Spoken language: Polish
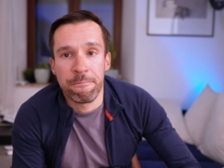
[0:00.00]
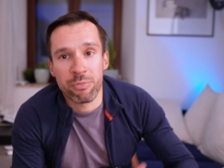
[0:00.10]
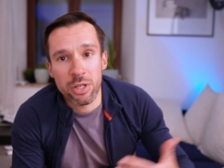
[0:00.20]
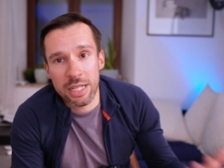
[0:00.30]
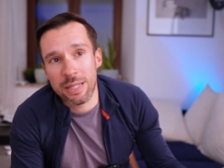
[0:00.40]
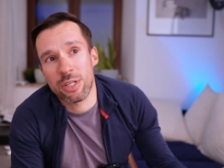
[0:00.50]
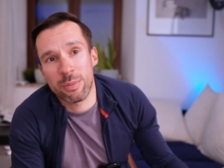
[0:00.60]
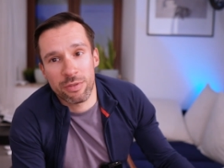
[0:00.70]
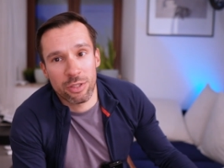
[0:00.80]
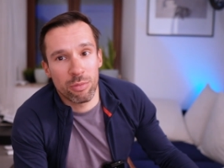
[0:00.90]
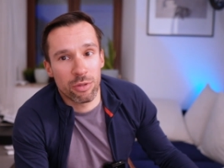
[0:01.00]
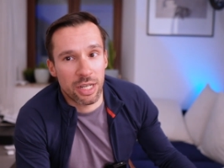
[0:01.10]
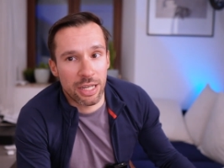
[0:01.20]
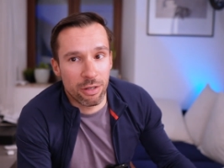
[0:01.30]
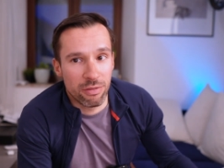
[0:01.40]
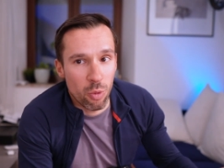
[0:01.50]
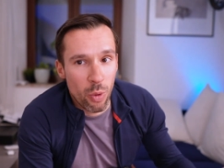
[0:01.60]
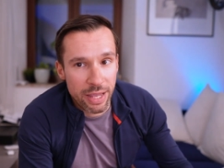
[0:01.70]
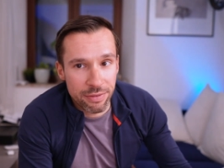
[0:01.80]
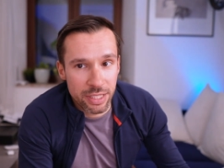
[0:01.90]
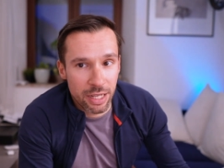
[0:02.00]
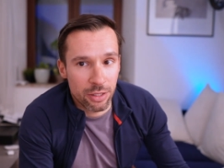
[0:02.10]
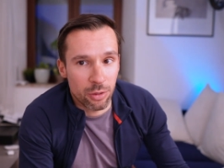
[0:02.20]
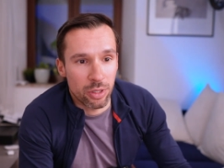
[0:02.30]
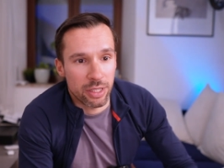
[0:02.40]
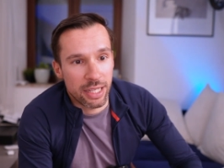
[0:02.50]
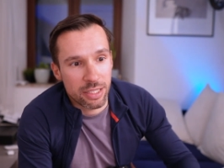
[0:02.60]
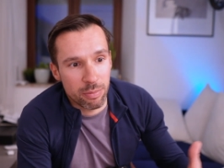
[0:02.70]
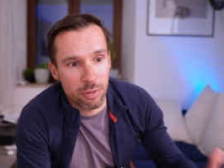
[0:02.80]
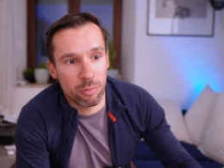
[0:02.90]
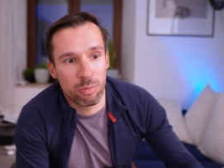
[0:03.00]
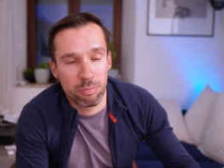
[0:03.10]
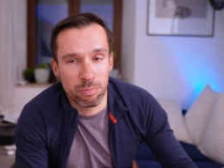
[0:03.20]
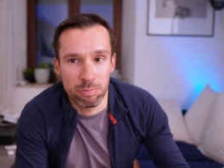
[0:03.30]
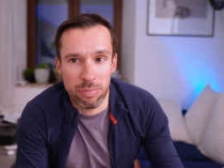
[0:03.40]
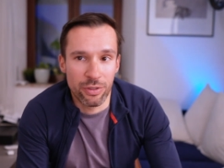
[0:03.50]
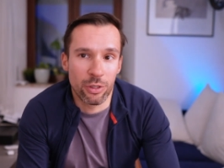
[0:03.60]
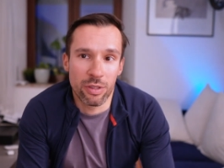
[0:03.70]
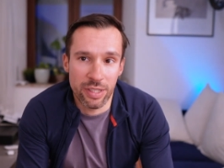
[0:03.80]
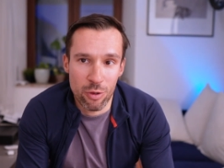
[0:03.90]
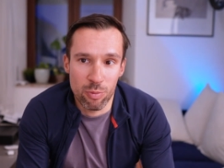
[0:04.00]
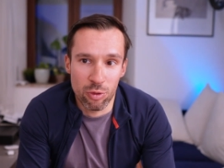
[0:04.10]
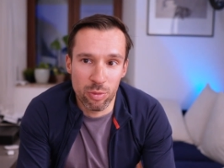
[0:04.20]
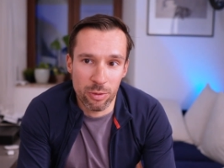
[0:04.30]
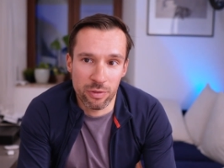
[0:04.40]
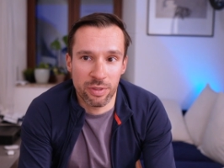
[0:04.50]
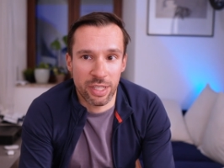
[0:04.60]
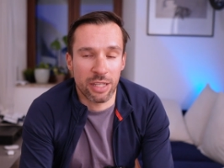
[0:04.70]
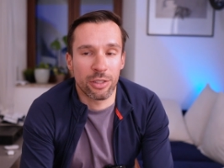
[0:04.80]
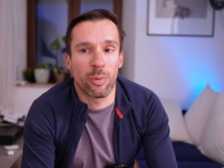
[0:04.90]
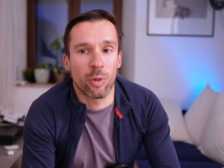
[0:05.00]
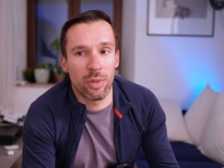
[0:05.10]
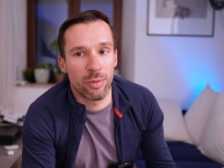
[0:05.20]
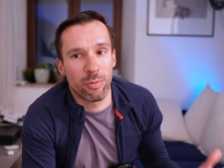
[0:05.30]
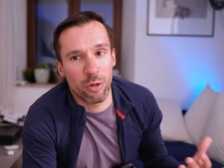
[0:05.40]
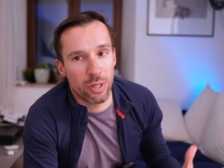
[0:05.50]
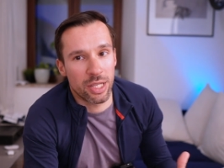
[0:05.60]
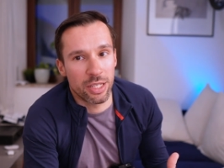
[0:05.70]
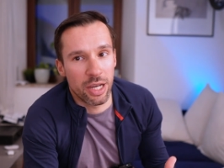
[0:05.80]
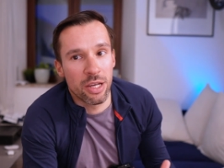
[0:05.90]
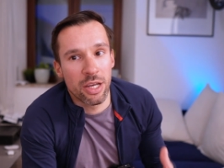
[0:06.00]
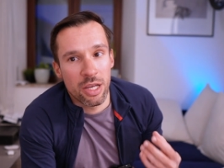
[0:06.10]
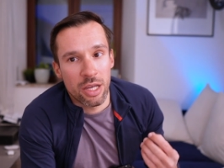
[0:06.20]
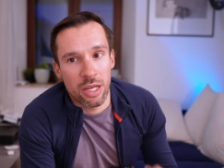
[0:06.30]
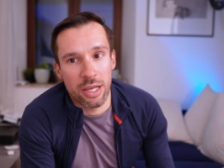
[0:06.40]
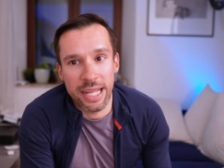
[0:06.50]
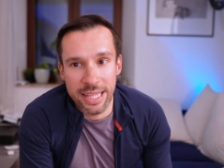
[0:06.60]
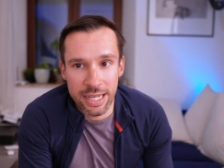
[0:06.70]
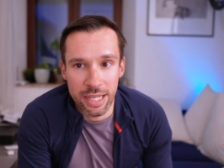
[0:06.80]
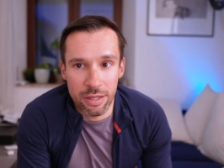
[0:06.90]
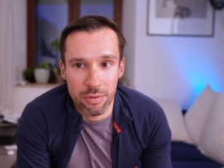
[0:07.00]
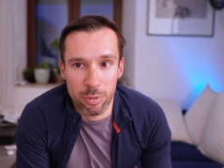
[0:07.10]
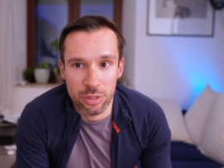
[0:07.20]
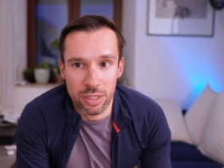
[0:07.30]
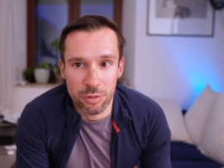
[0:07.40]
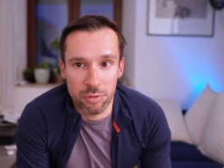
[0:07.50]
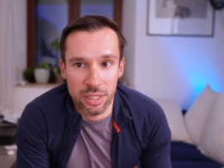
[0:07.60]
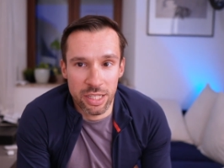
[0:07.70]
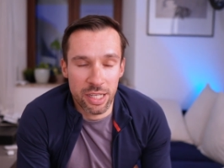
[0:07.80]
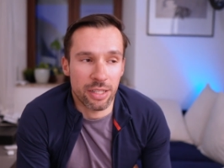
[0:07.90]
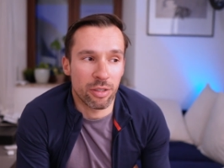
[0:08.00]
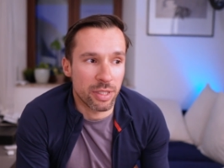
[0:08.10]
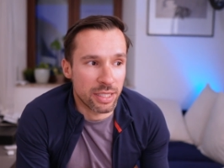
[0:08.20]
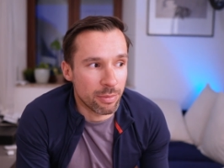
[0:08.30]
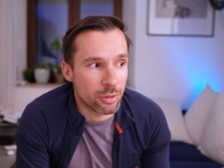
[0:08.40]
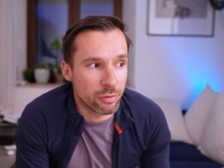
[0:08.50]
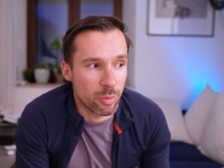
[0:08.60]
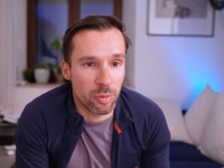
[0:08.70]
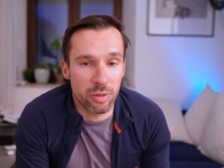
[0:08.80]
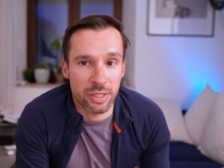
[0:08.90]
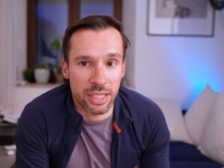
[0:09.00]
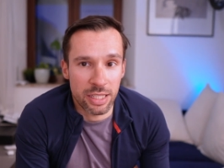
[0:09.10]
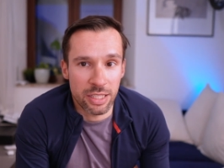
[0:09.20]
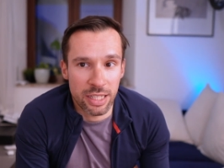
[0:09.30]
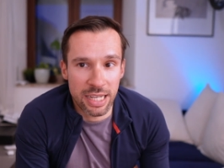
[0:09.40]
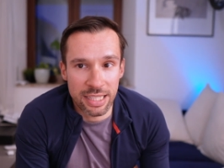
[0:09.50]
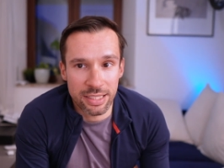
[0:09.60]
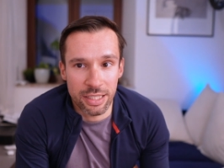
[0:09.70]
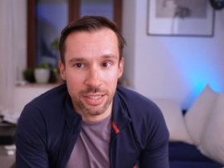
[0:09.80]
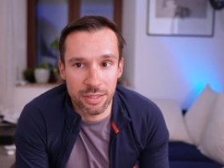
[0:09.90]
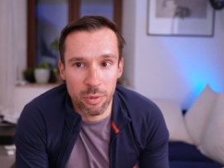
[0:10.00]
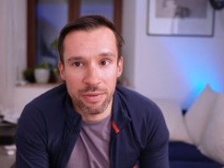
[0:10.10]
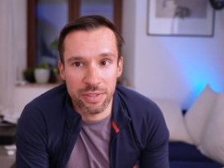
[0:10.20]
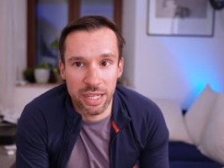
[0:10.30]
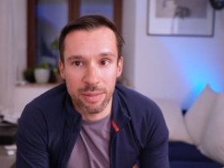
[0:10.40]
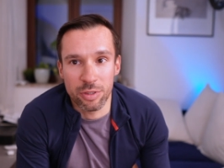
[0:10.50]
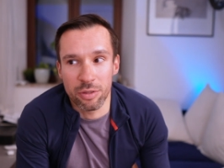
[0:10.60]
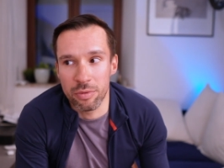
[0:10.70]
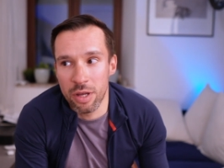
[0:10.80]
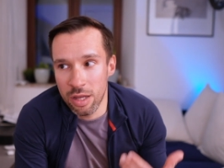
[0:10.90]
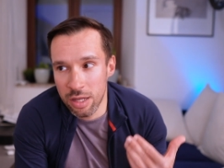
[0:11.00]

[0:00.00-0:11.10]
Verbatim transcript: No i tak na przykład powstał bontragerowy WaveCell, który też był pewnego rodzaju próbą rozwiązania tego problemu pochłaniania e, energii podczas uderzenia, natomiast tam znowu problem jest taki, że kaski z wavecellem są